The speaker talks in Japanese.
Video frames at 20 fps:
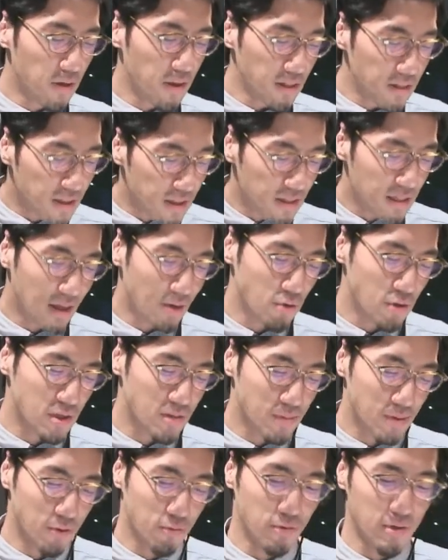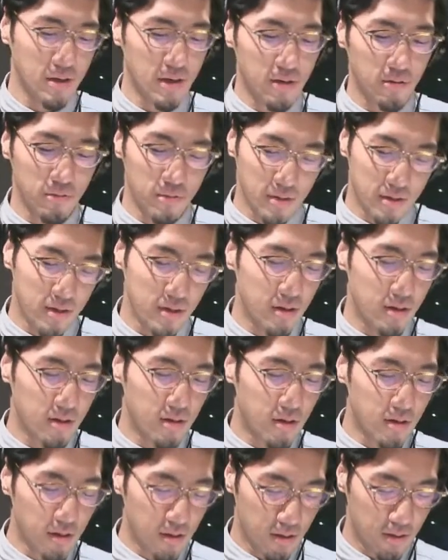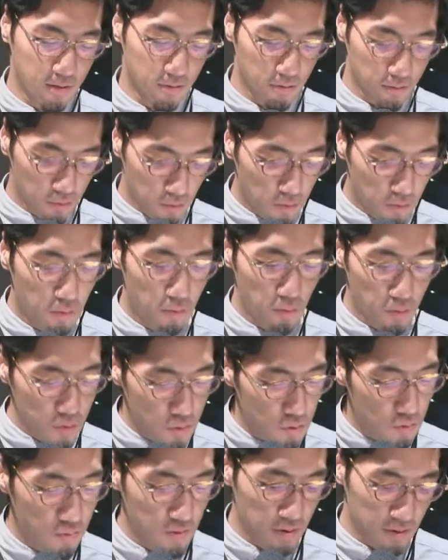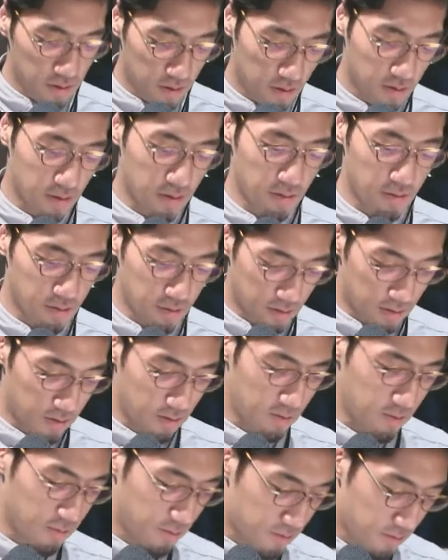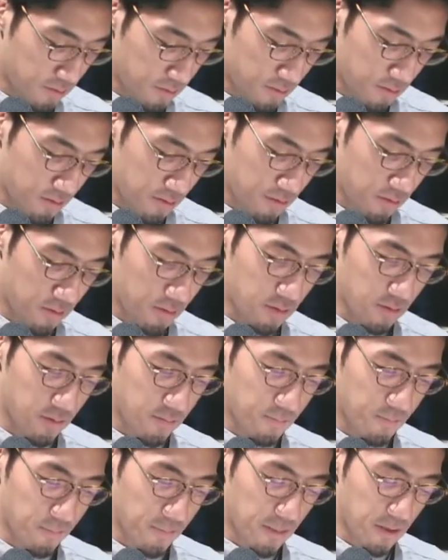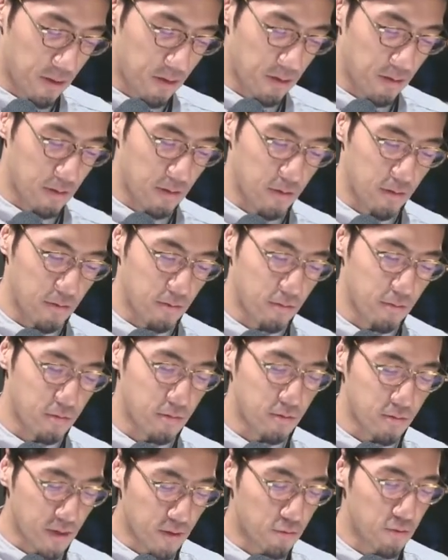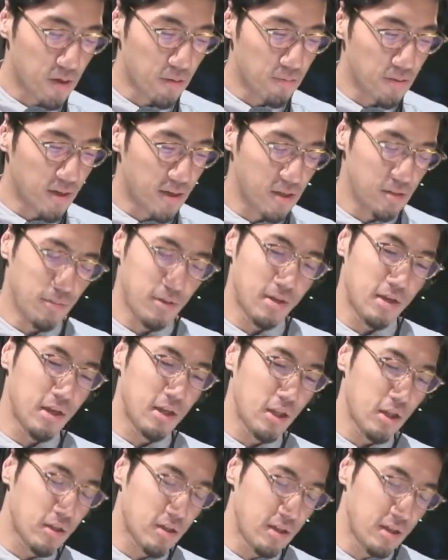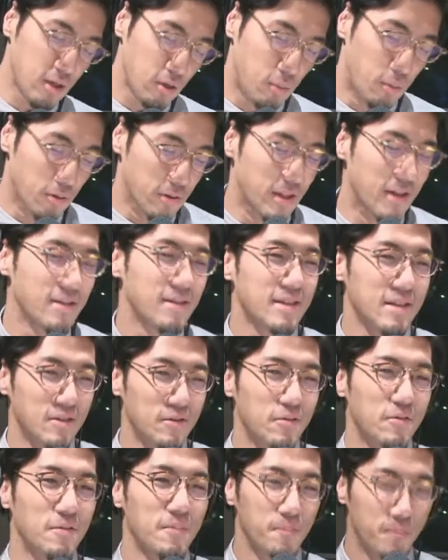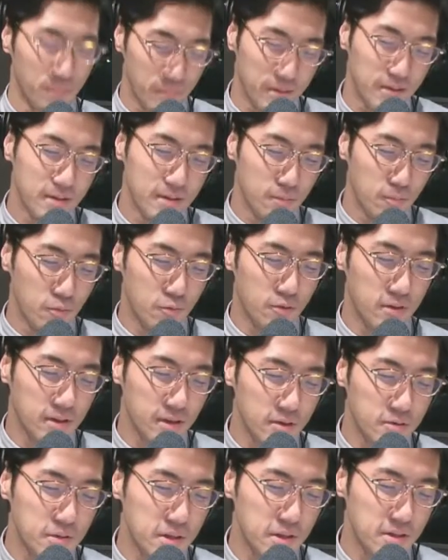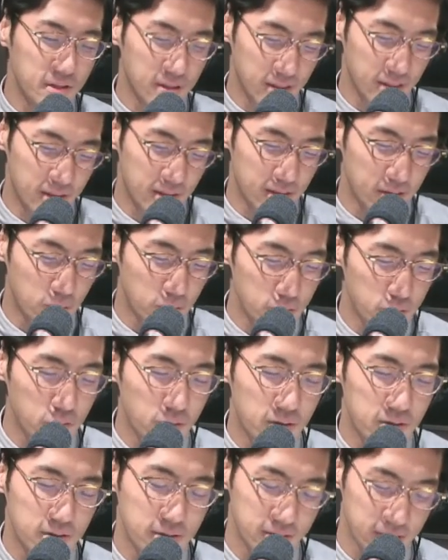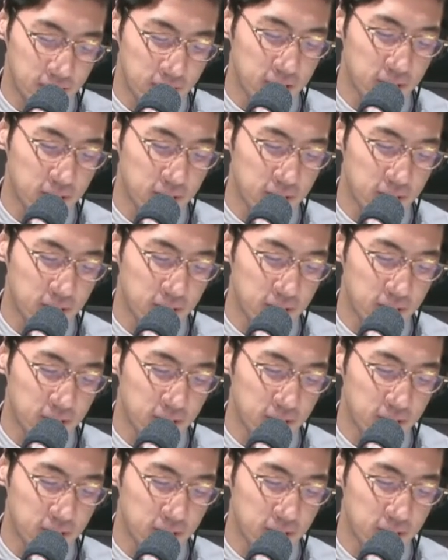輪で楽しめるようになるんで体感しちゃうわけで面白くなってきたはあ普通ねクラブで初めて聞いて好きになるもんなんですけど僕ら逆だったんで面白かったですね